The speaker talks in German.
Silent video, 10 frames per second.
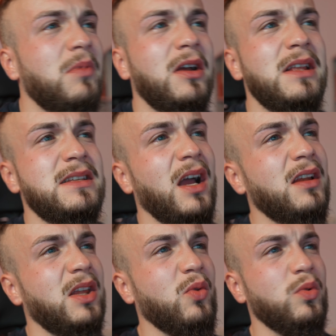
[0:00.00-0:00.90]
mir geht's
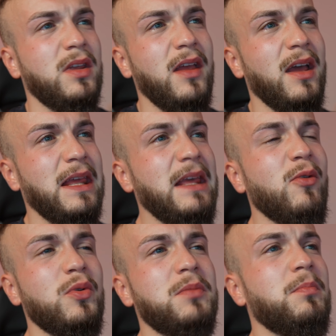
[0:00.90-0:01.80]
gar nicht gut. Gell,
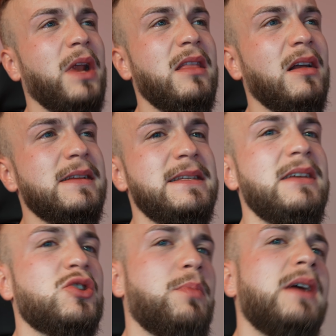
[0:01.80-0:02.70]
hier unten brennt alles,
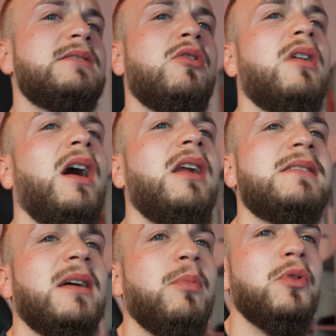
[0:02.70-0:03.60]
hier Speiseröhre,
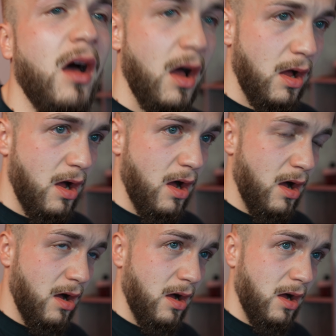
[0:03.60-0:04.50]
alles kaputt.
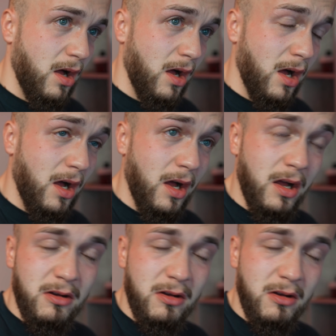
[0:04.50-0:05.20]
Ah.